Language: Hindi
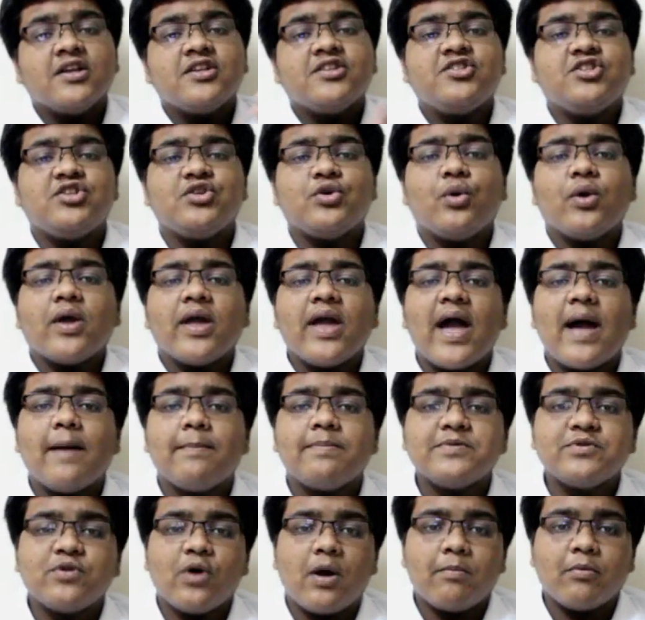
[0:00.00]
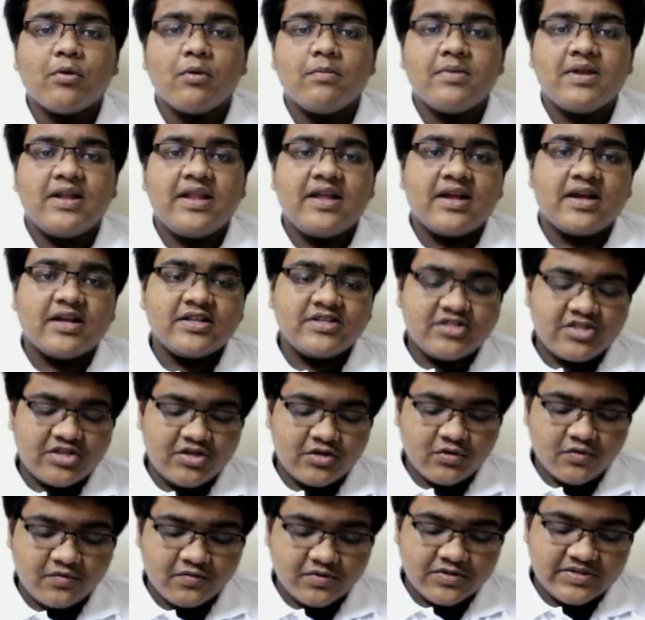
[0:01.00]
जियो के ऐप्स को आपको मिलेगा
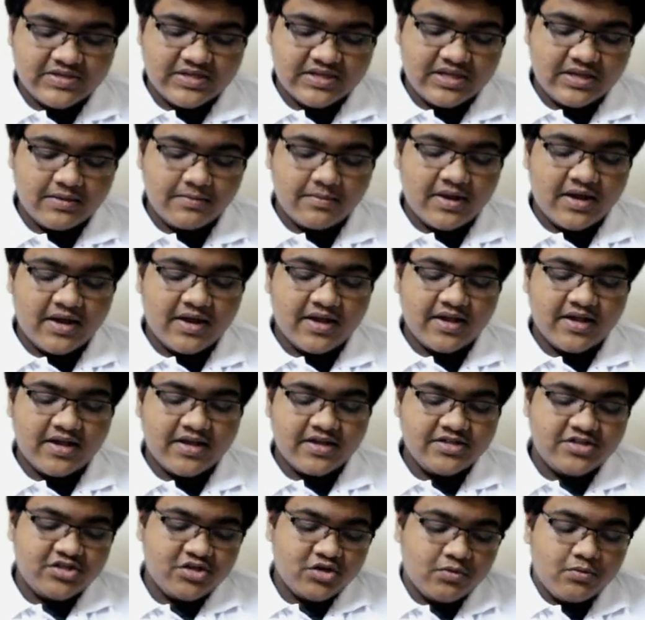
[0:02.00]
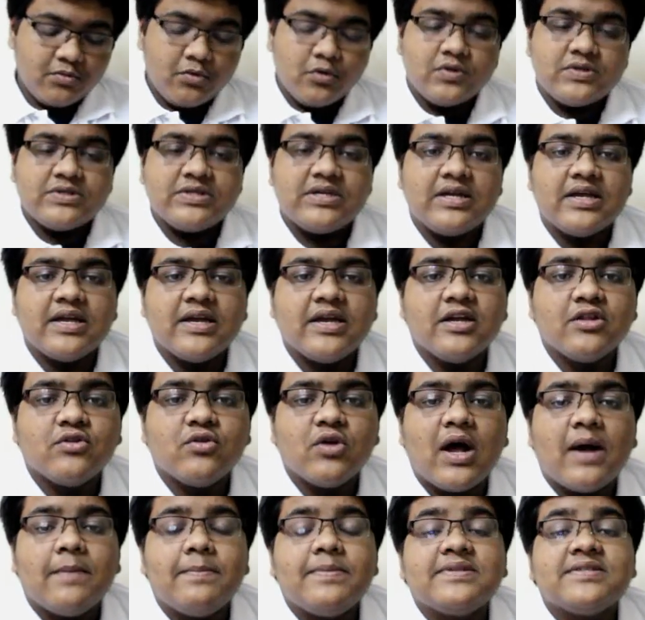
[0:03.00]
जियो सिनेमा है जियो म्यूज़िक है तो
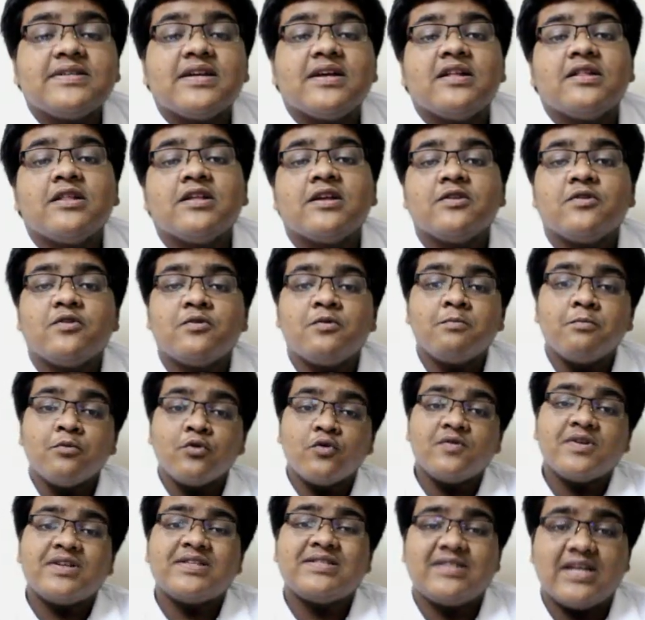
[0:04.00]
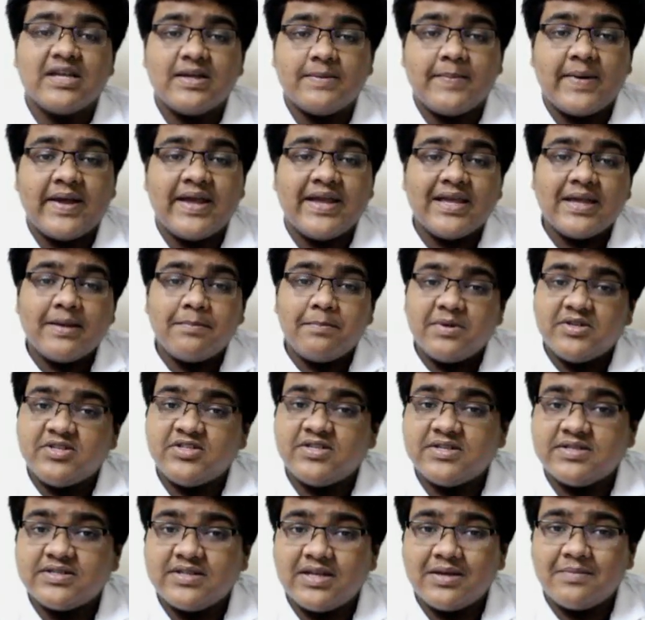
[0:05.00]
आप इसके अंदर मूवीज़ देख पाएंगे
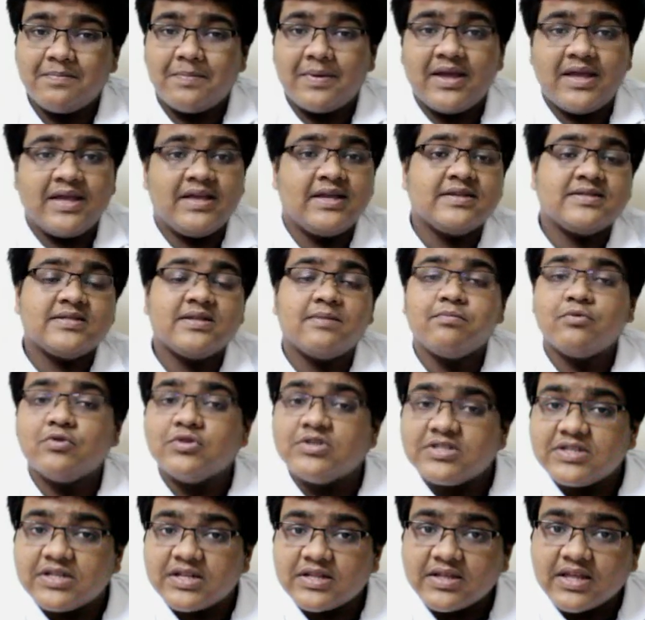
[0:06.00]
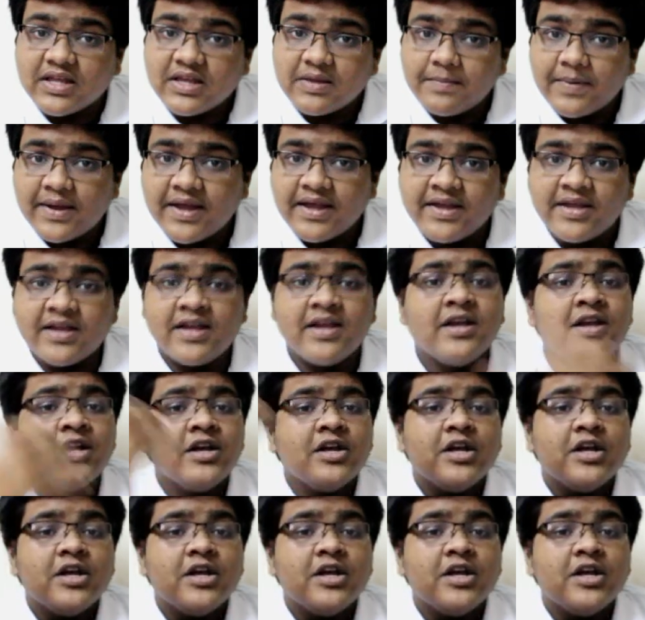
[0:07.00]
पिक्चर्स देख पाएंगे सब कुछ देख पाएंगे